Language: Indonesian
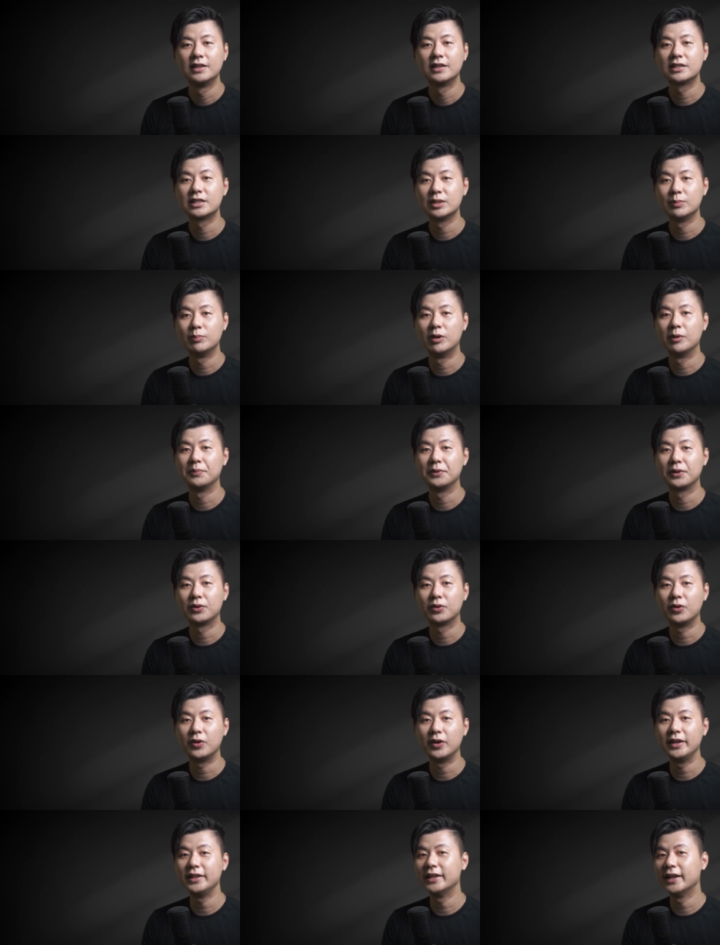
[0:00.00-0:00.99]
Semua
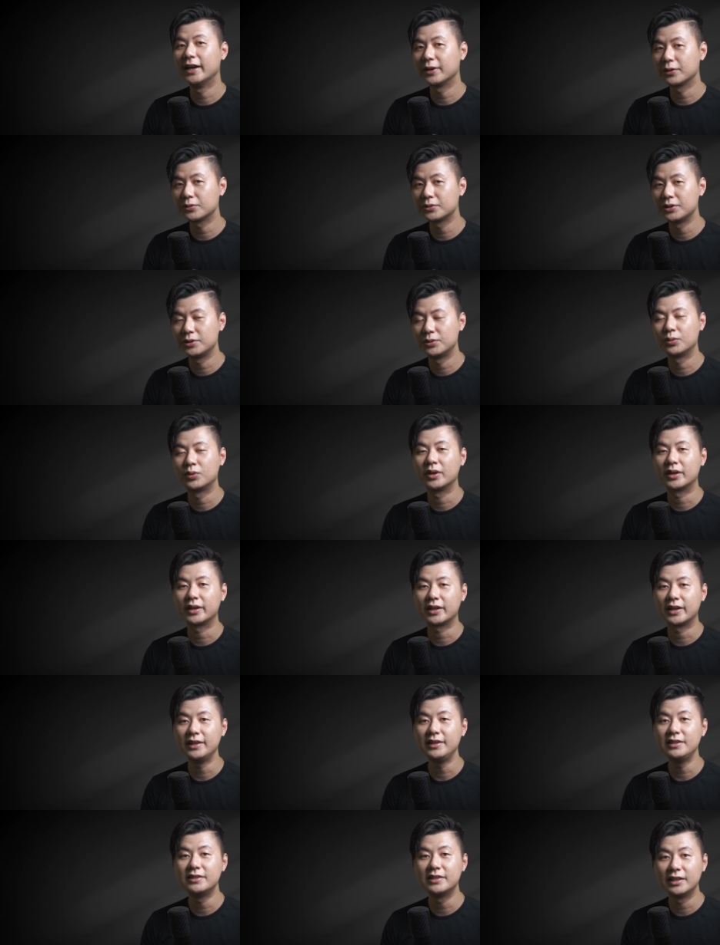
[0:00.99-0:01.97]
Bitcoin harus
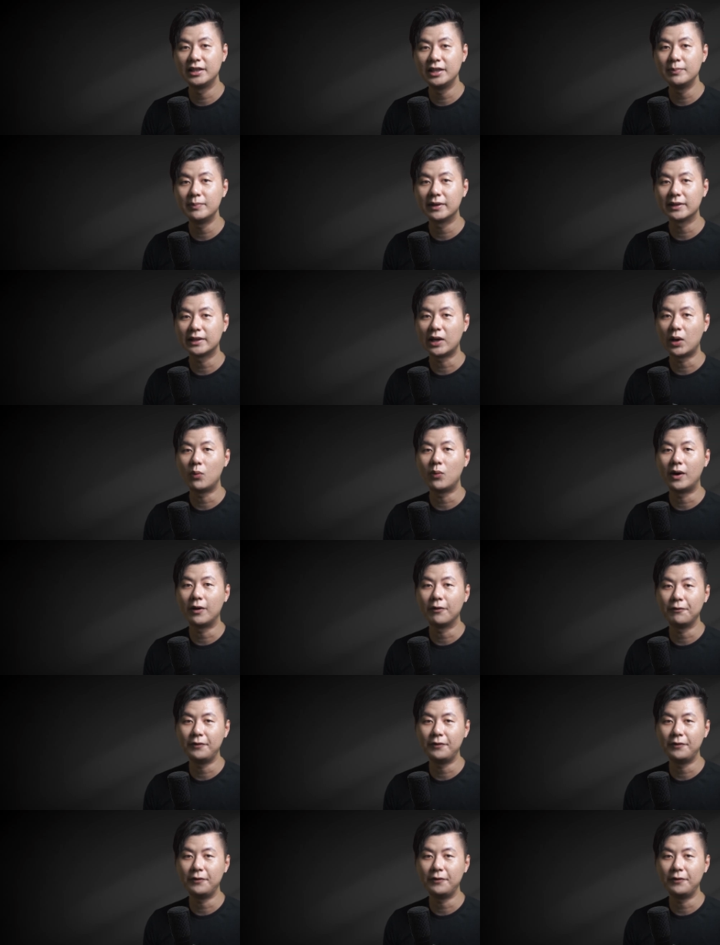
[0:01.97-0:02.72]
ditukarkan jadi mata uang